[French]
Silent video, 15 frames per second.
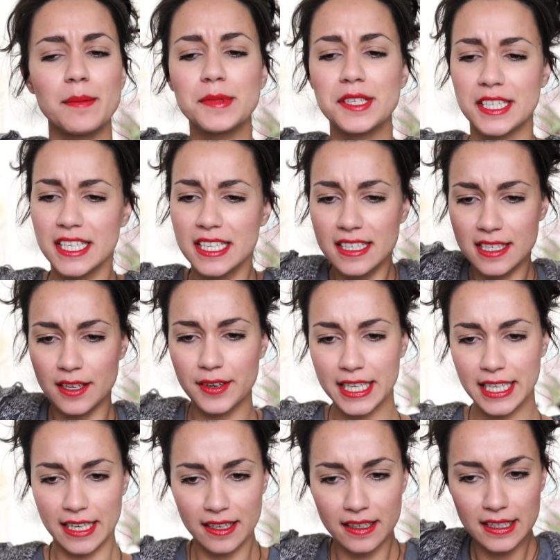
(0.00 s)
empties
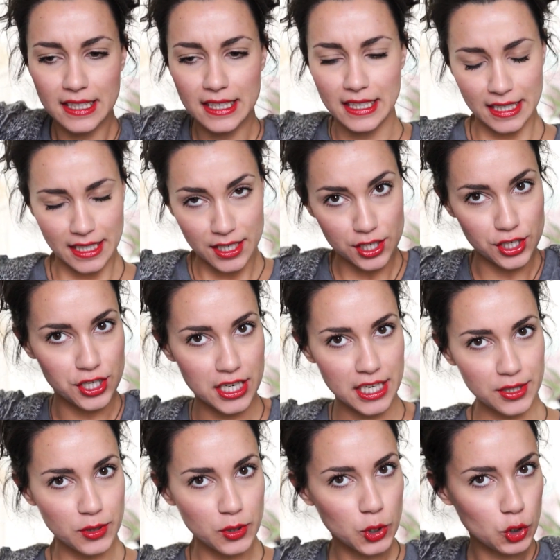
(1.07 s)
avec un
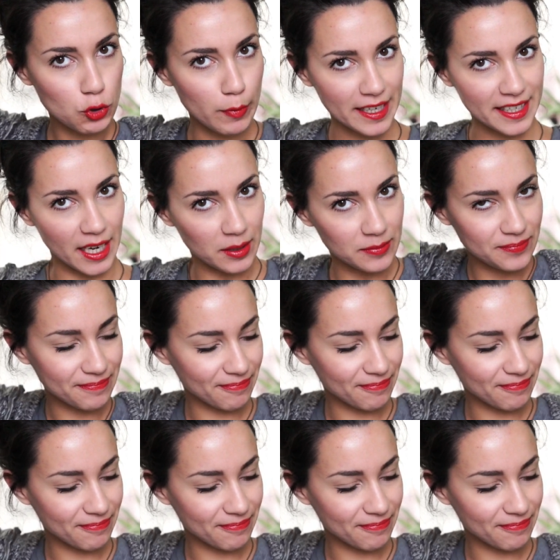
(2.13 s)
gilet de Chewbacca.